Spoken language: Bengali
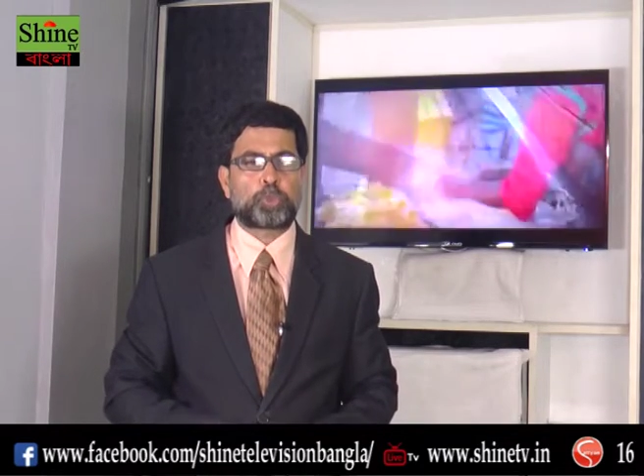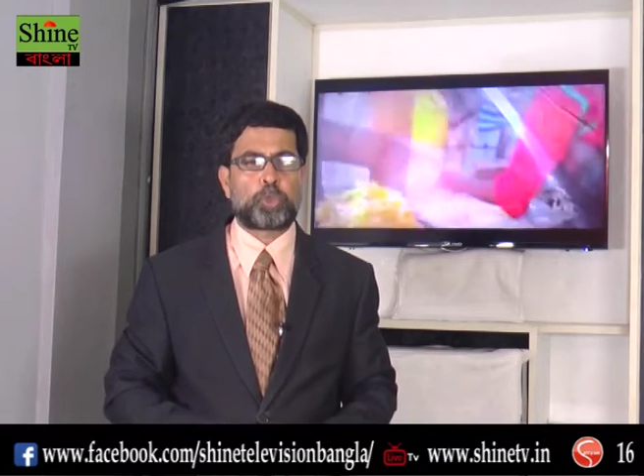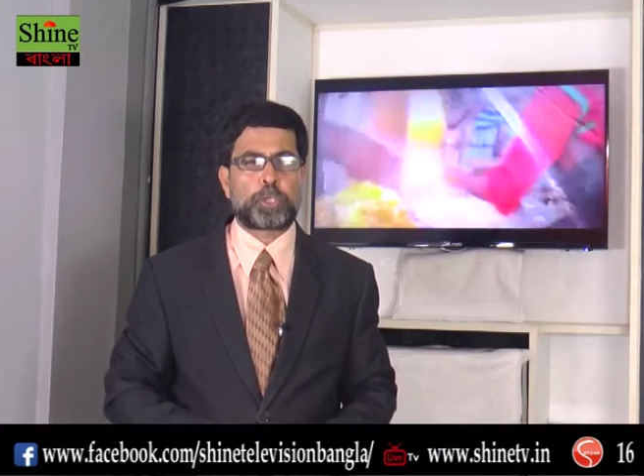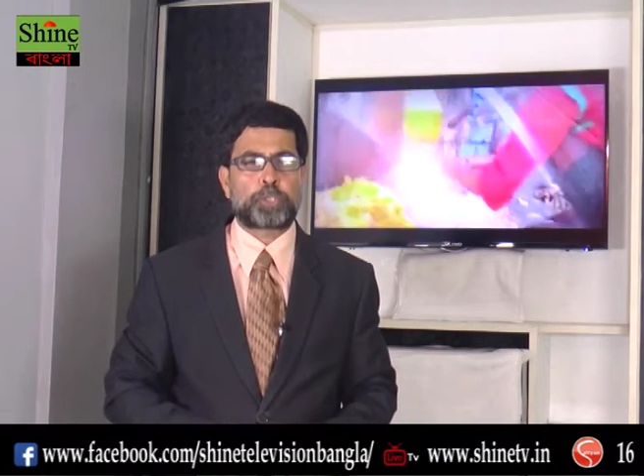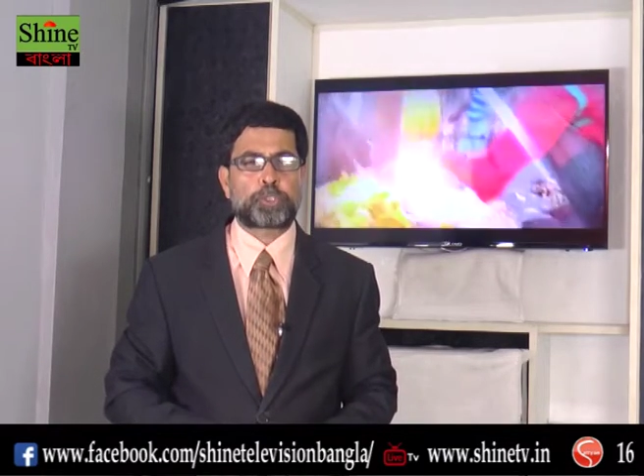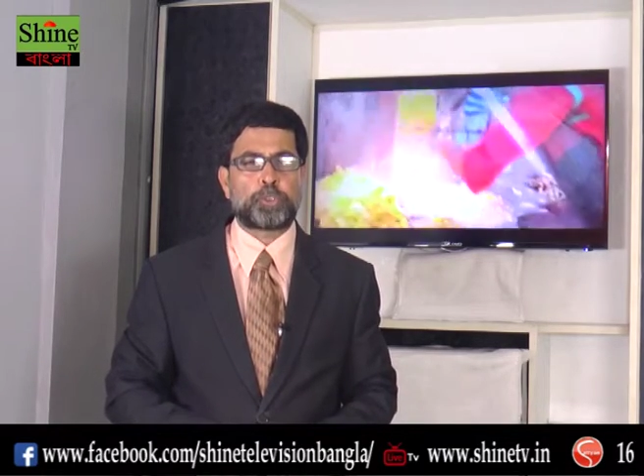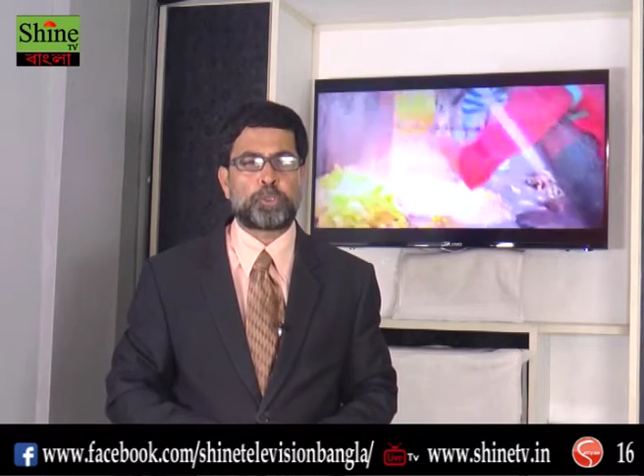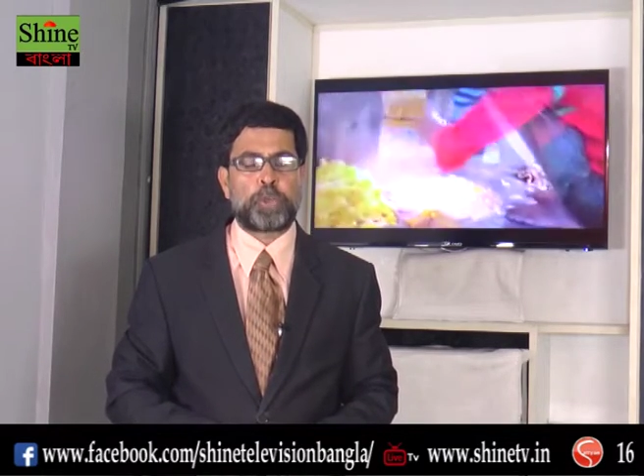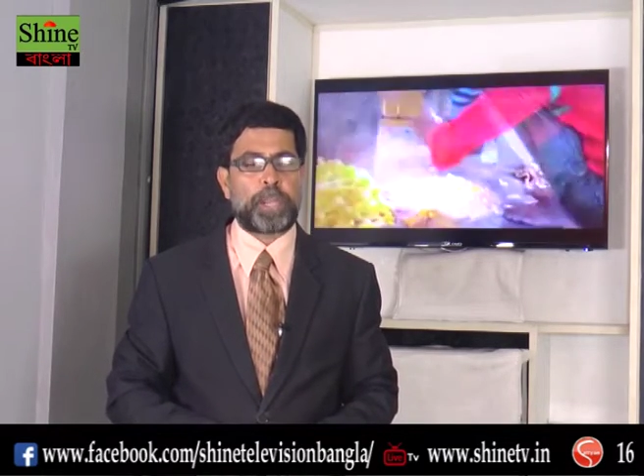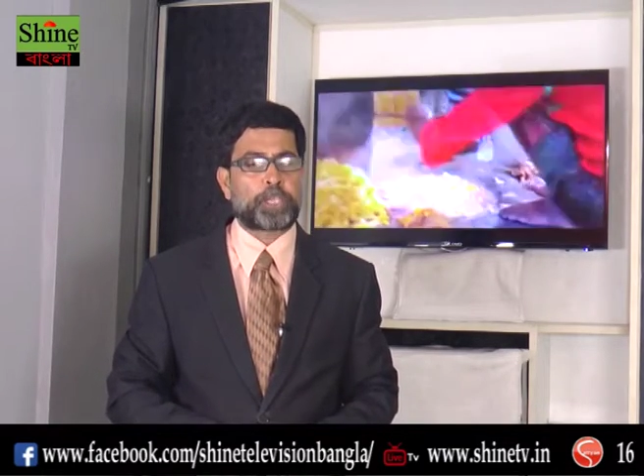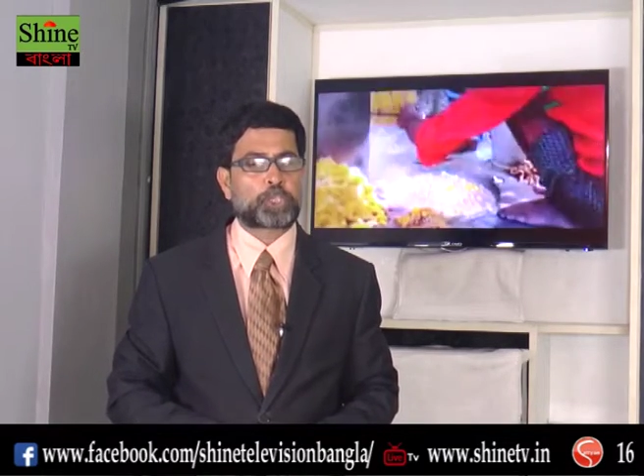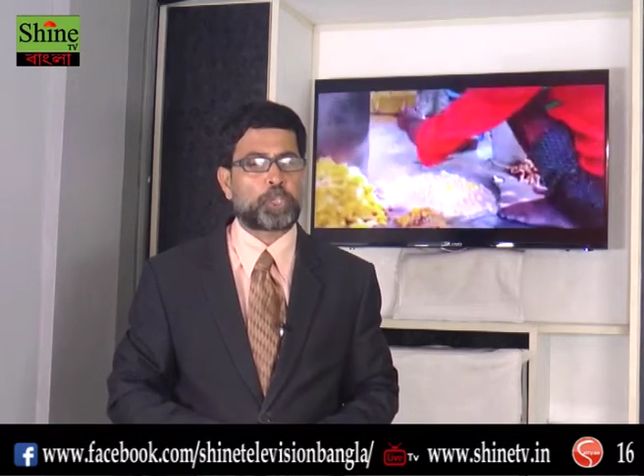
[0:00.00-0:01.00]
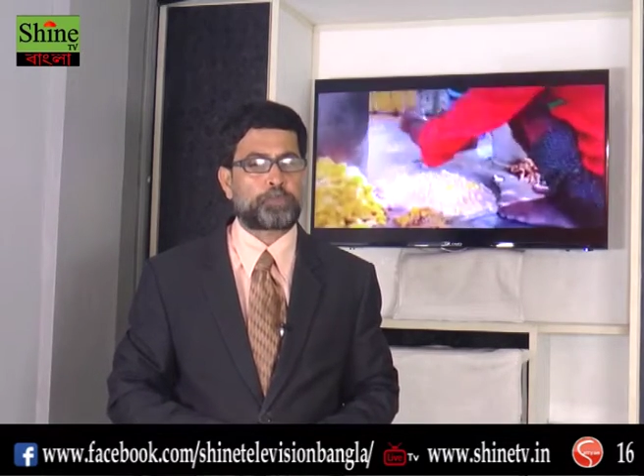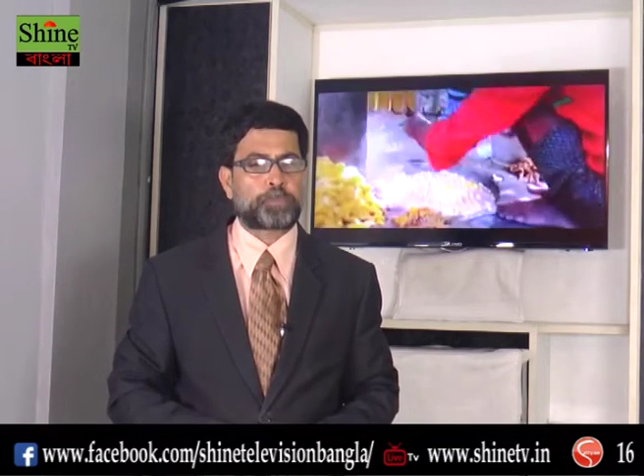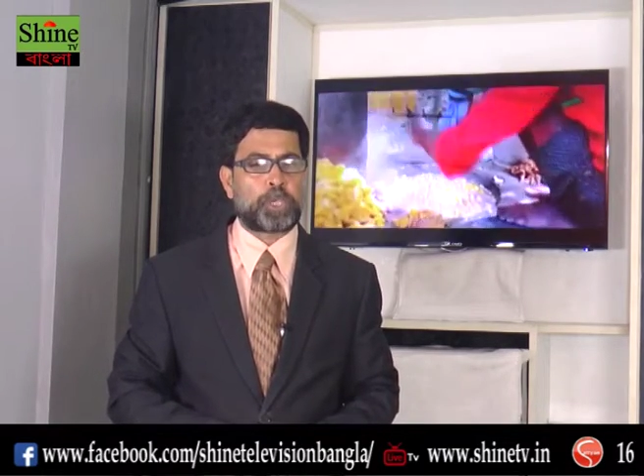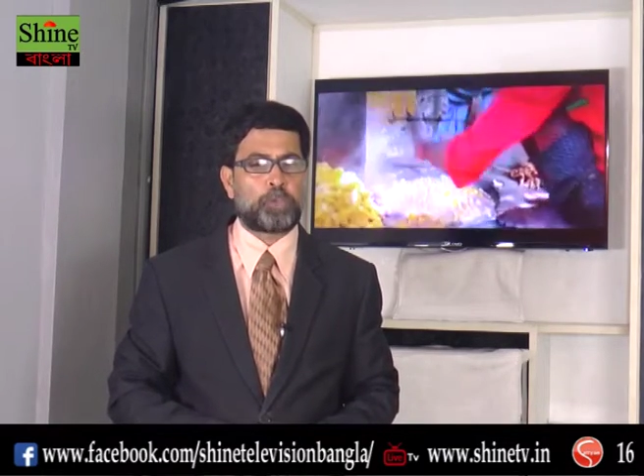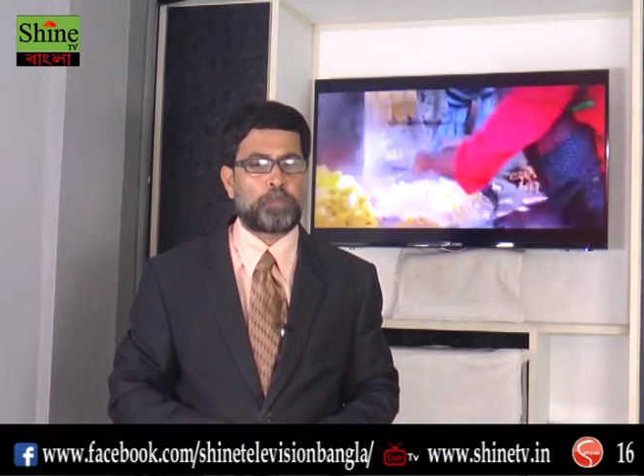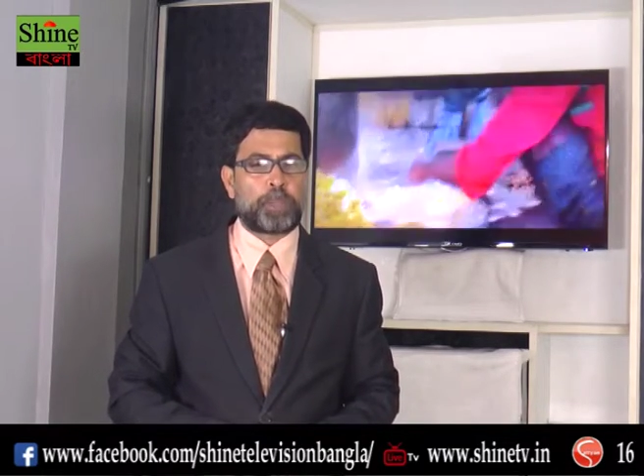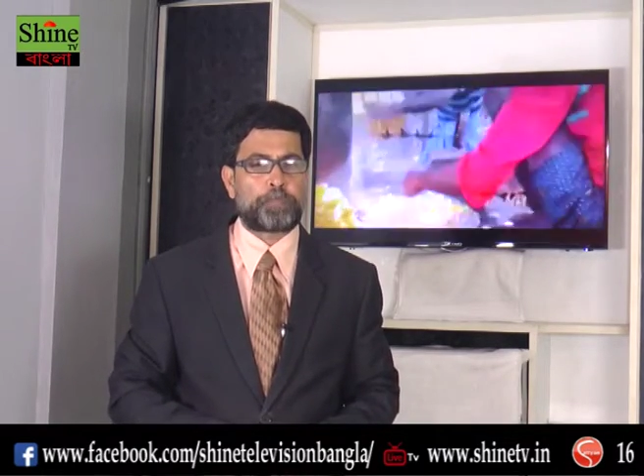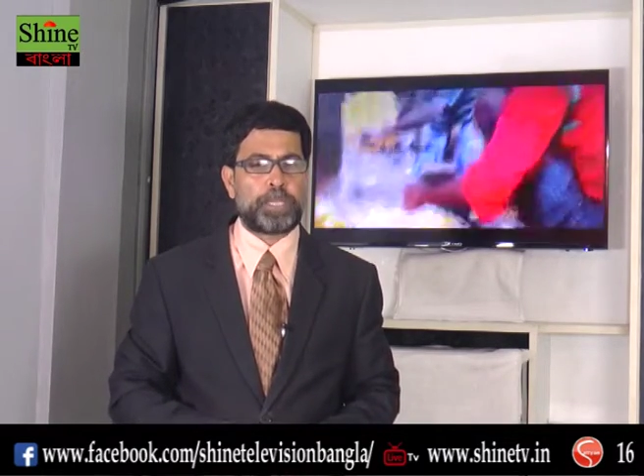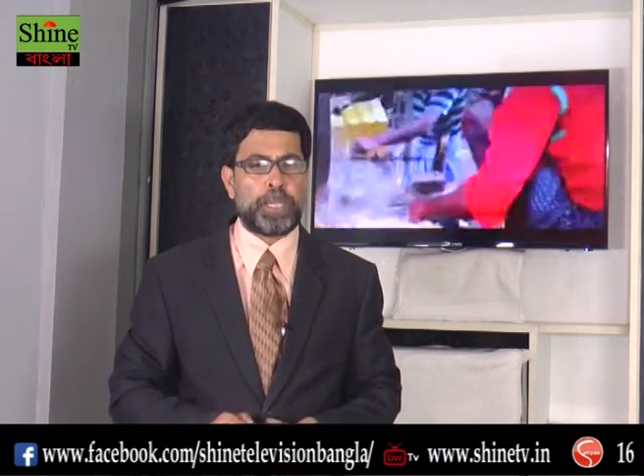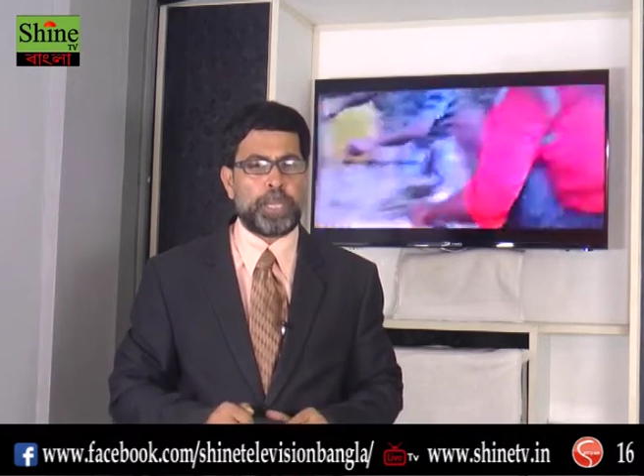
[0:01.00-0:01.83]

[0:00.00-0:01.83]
করার জন্য এক সপ্তাহব্যাপী